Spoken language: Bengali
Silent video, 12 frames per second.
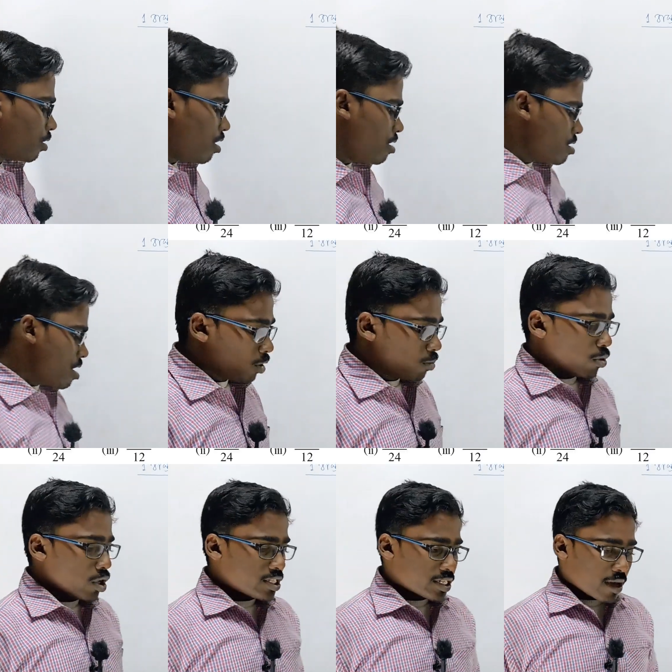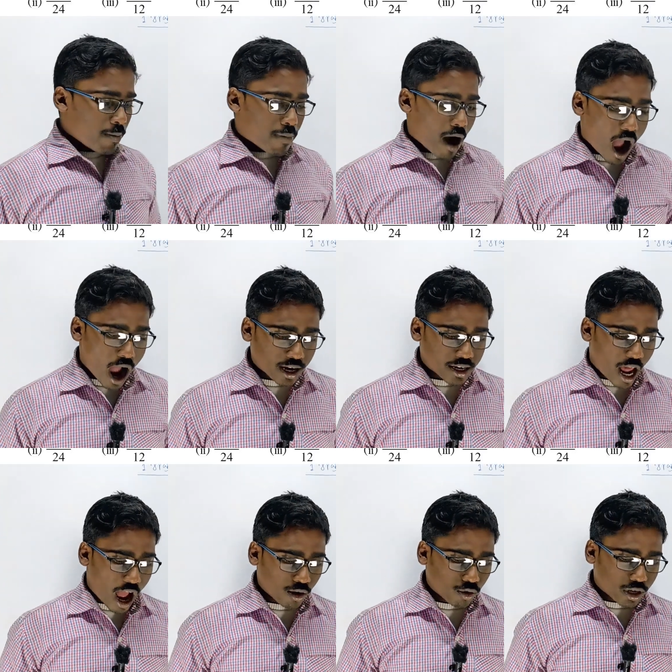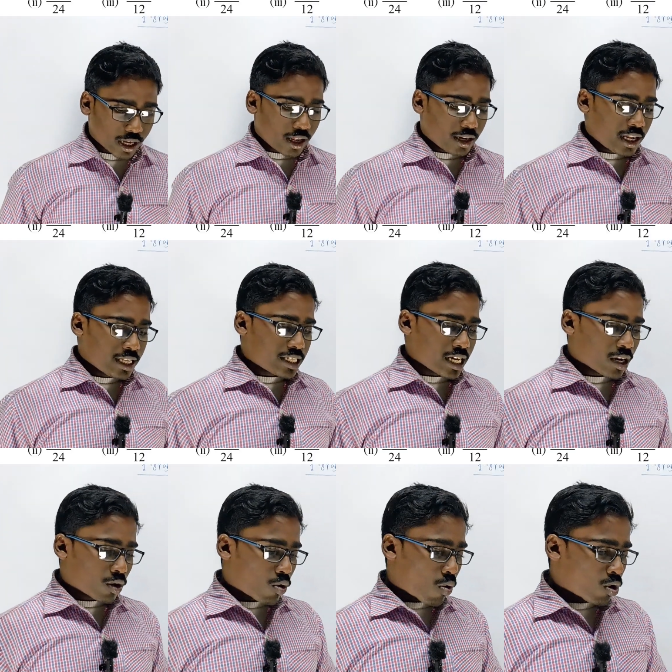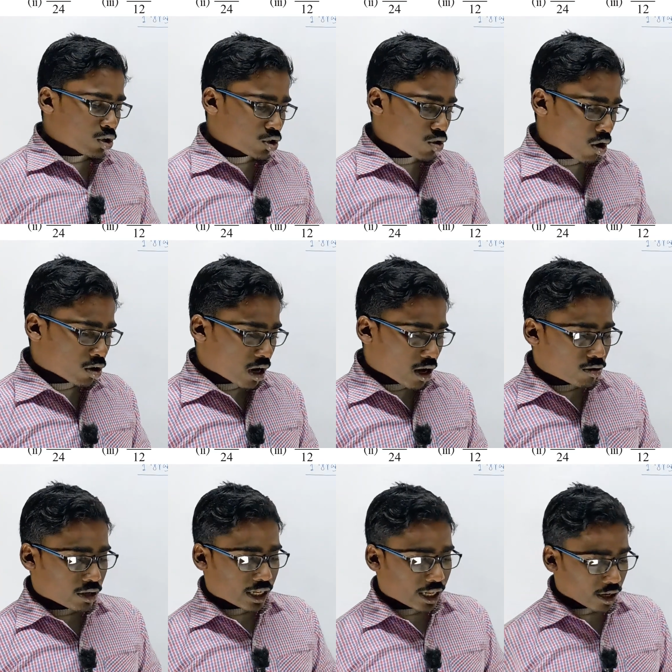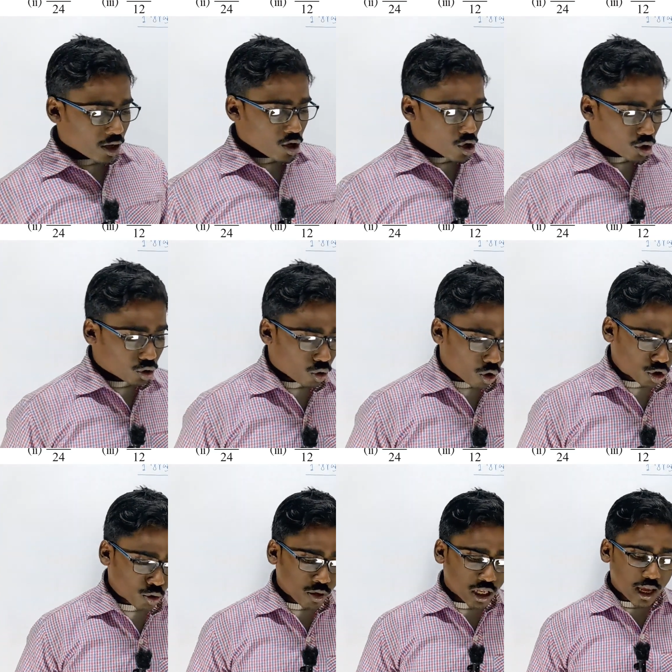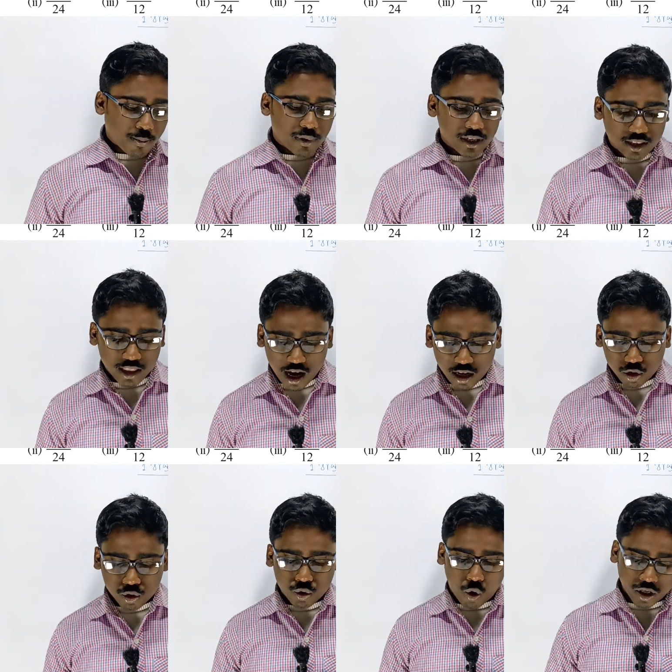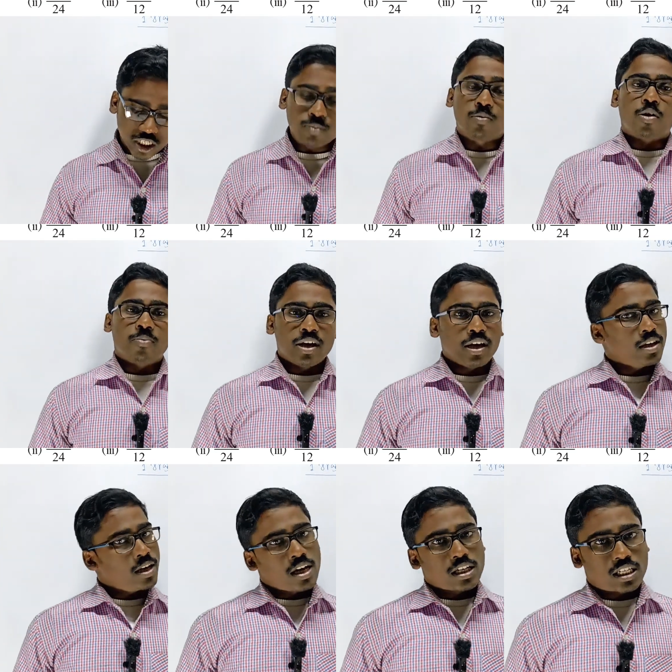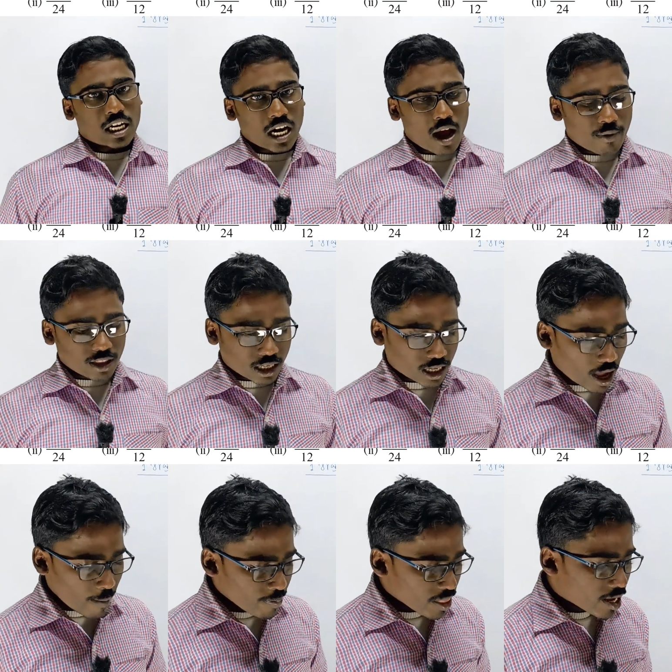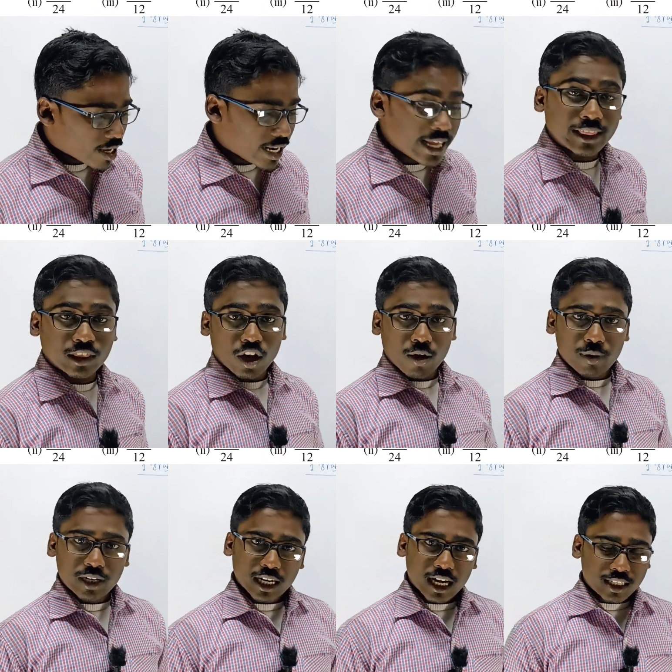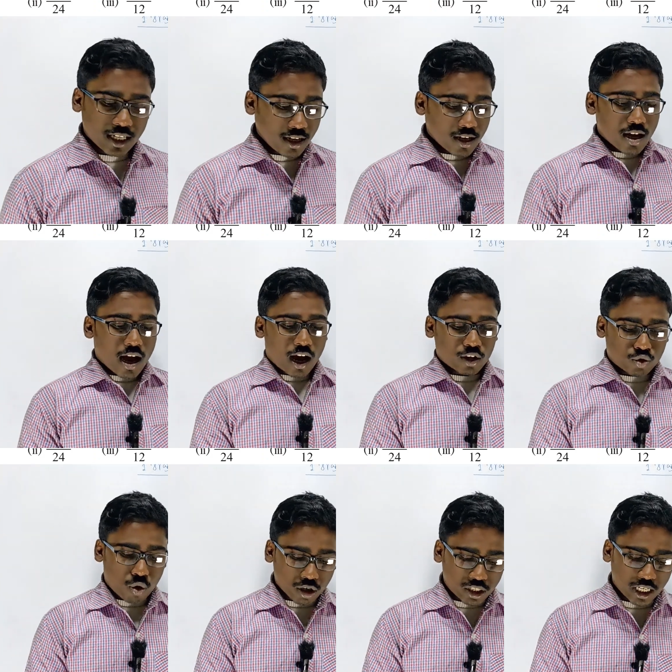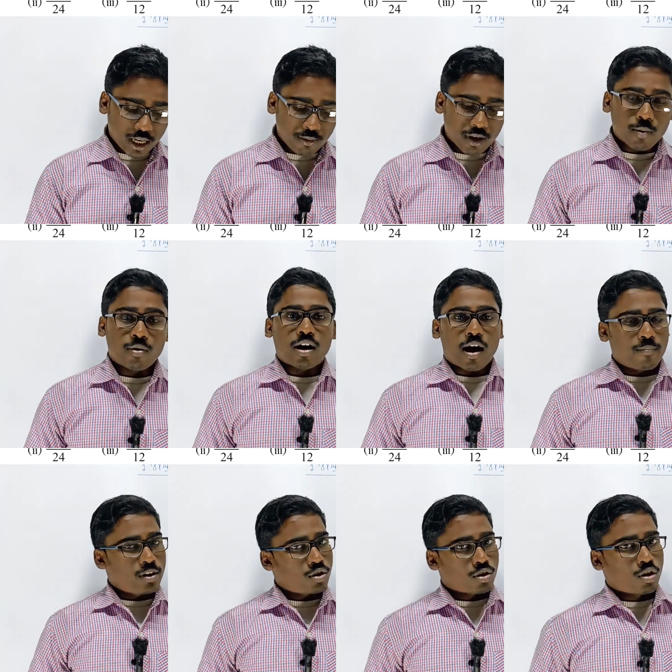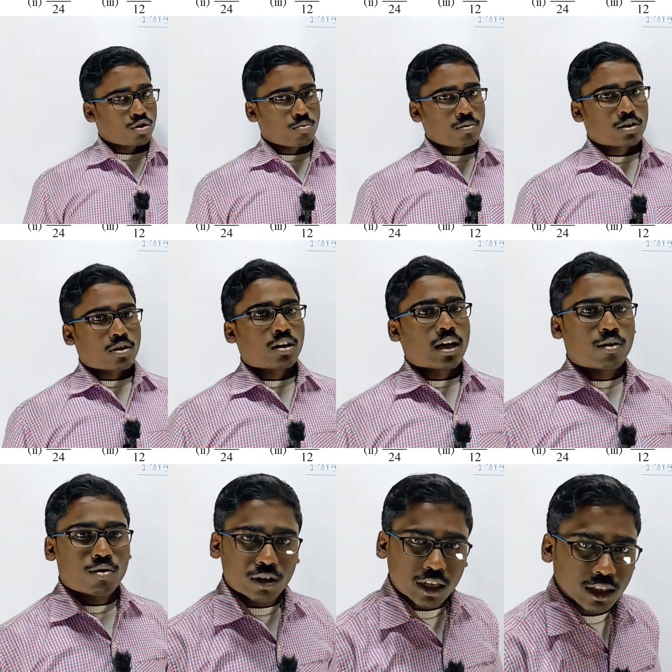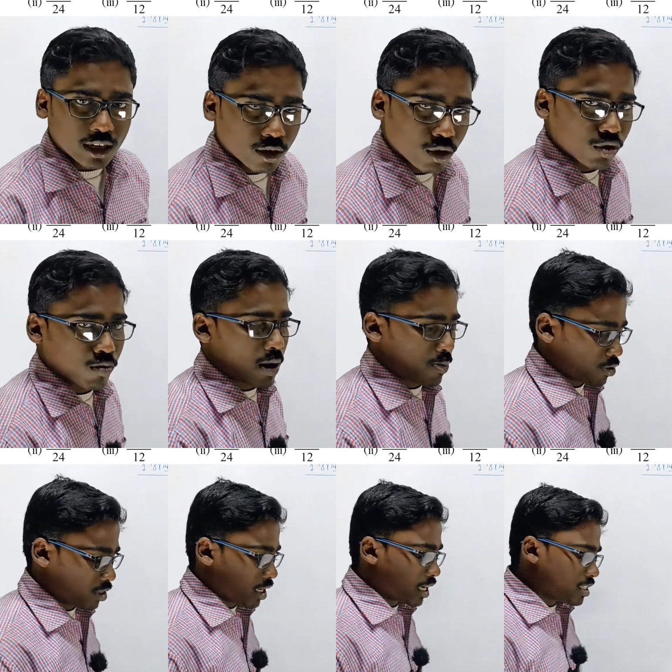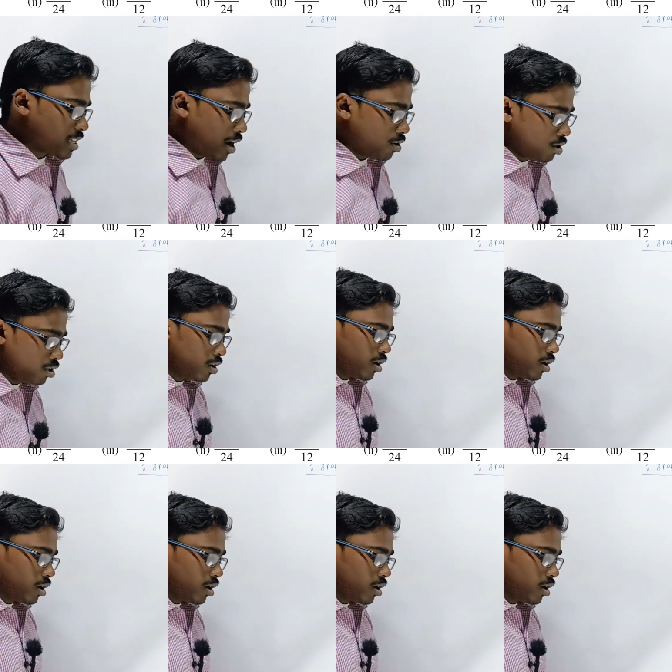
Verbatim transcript: দেখো বলছে ভাগ না করে নিচের কোন সংখ্যাগুলির দশমিকে বিস্তার সসীম হবে সেটা আমাদেরকে লিখতে হবে ঠিক আছে আর সসীম এবং আবৃত দশমিক সংখ্যা এগুলো কি সেগুলো তোমরা প্রত্যেকেই জানো